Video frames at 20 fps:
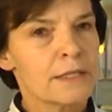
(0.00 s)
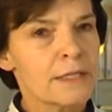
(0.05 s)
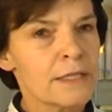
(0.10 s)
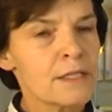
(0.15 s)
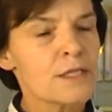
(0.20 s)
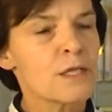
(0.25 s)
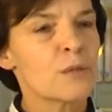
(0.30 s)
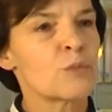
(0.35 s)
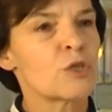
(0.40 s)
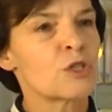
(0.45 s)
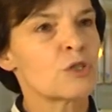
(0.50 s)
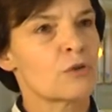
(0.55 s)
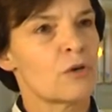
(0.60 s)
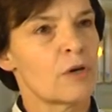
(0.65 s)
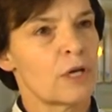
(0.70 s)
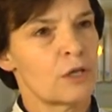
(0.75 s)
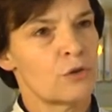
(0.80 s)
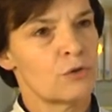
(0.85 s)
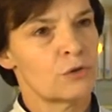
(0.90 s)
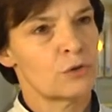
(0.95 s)
diese
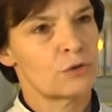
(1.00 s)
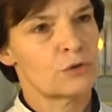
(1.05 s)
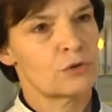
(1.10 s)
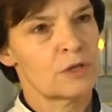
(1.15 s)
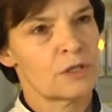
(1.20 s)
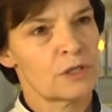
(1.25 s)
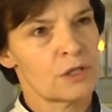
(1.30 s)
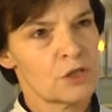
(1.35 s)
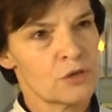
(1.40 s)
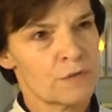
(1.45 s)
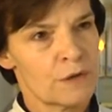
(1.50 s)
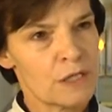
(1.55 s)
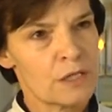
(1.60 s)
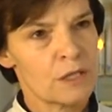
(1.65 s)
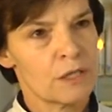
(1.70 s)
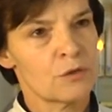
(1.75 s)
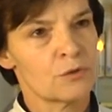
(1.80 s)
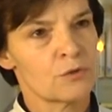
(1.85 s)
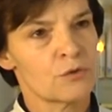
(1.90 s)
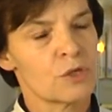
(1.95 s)
Betreuung durch die
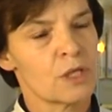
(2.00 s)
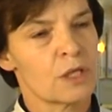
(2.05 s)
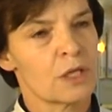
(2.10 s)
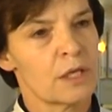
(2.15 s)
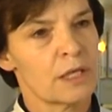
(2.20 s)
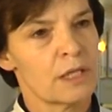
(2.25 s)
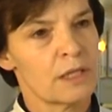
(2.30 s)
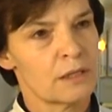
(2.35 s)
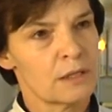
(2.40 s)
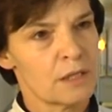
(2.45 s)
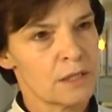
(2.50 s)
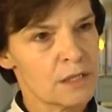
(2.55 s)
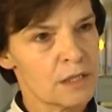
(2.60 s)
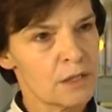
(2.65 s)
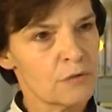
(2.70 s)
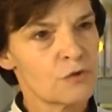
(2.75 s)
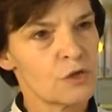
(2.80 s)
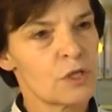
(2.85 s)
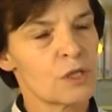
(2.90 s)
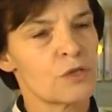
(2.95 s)
Schwestern unserer
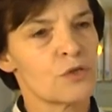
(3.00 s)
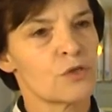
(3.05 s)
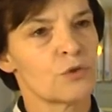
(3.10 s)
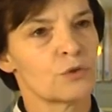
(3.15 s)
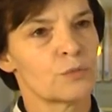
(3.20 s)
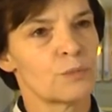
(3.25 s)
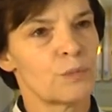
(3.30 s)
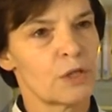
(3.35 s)
Intensivstation